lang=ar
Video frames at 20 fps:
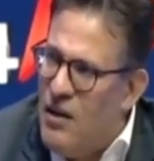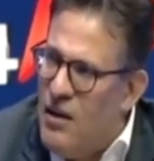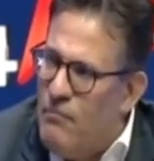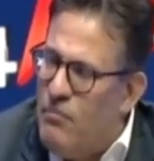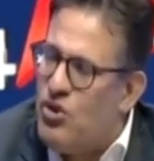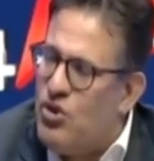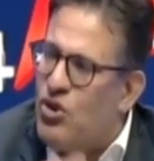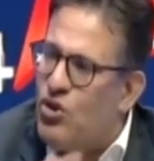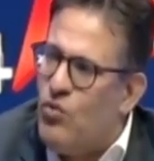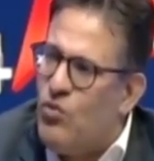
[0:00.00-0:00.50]

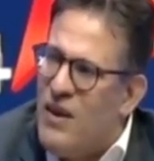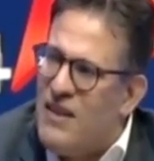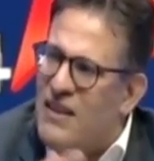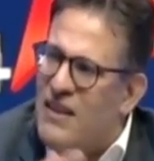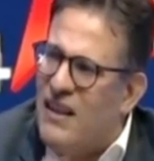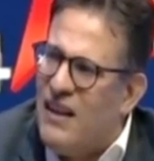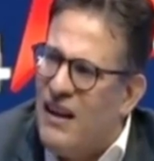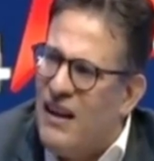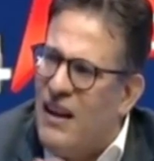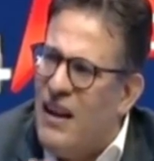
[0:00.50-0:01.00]
باش
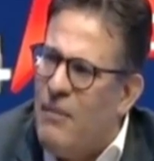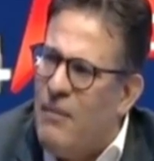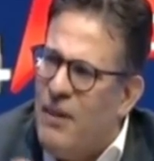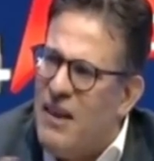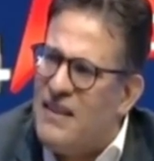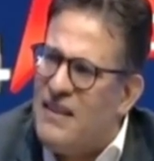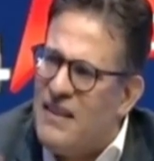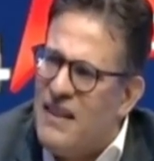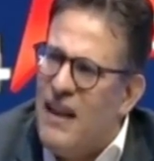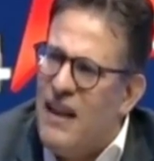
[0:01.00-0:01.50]
تواصل انقلاب
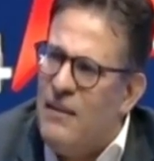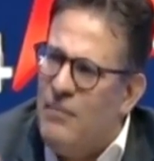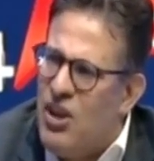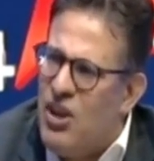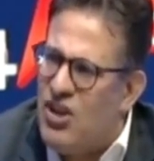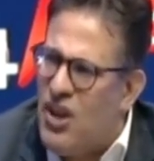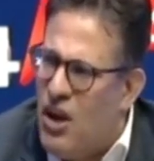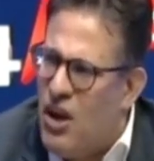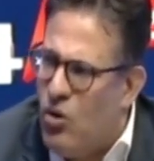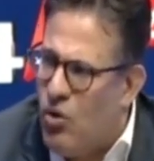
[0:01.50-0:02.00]
قيس سعيد
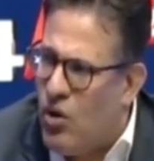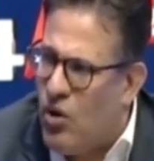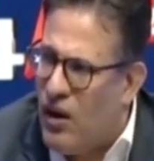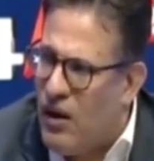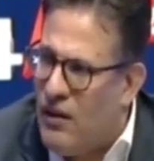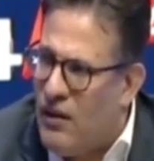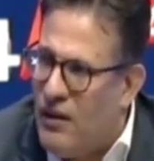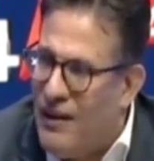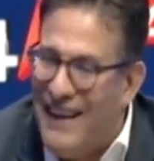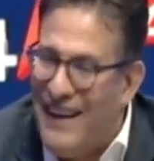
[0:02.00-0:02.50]
بأشكال أخرى
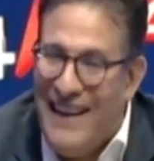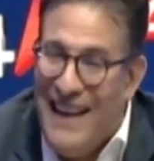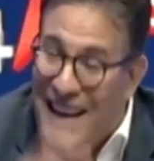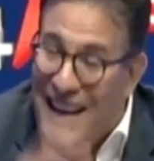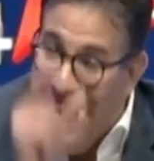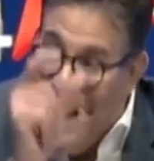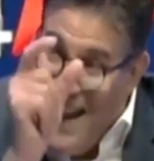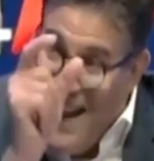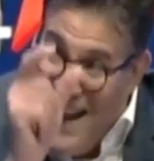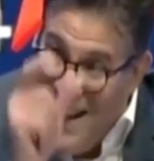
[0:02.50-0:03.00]
لأن
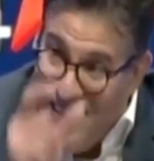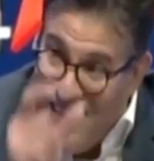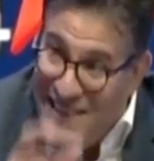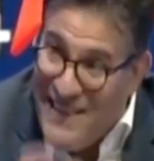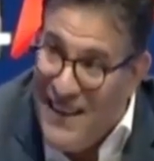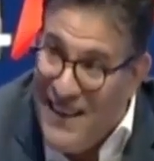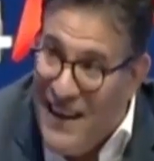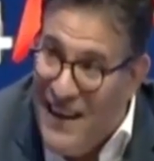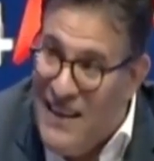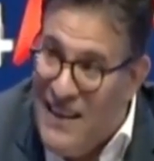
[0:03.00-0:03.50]
الهاجس
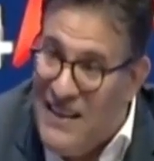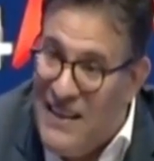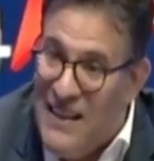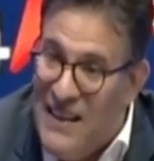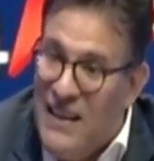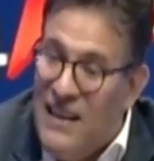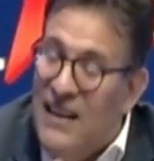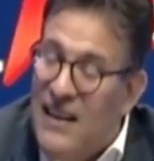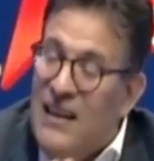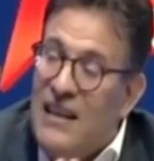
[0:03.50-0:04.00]
الرئيسي
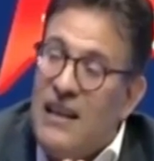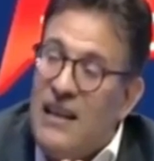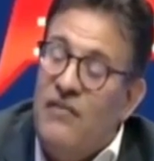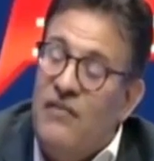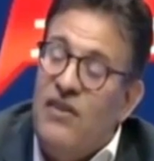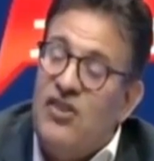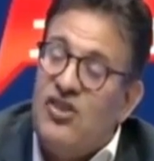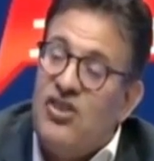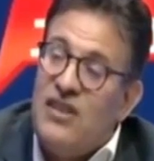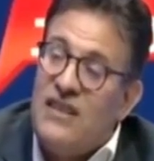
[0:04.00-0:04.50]

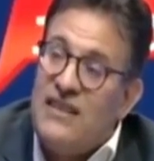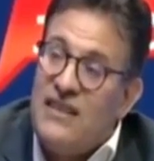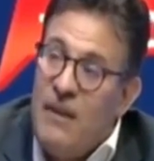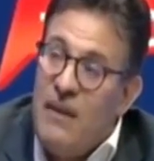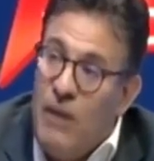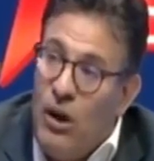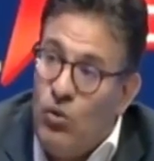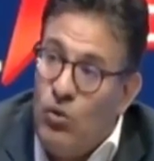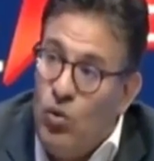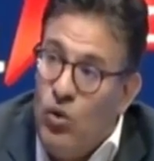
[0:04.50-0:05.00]
كيفاش
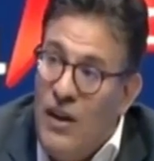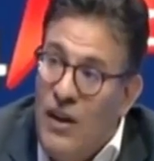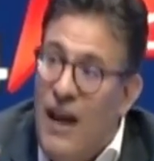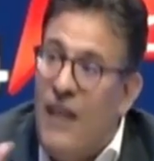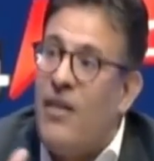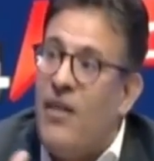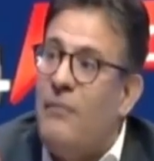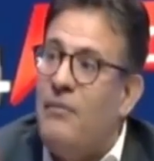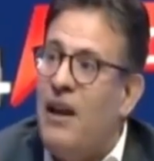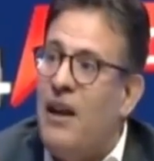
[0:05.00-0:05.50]
نستبعدوا
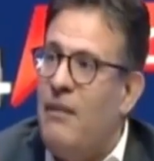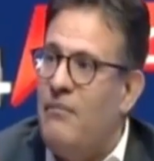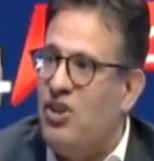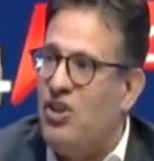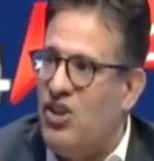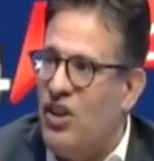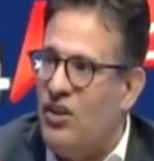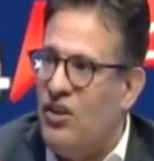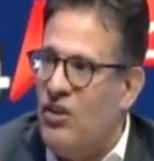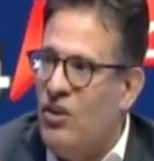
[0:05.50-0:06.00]
النهضة من
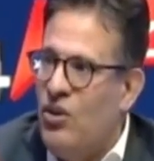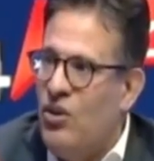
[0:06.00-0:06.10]
المشهد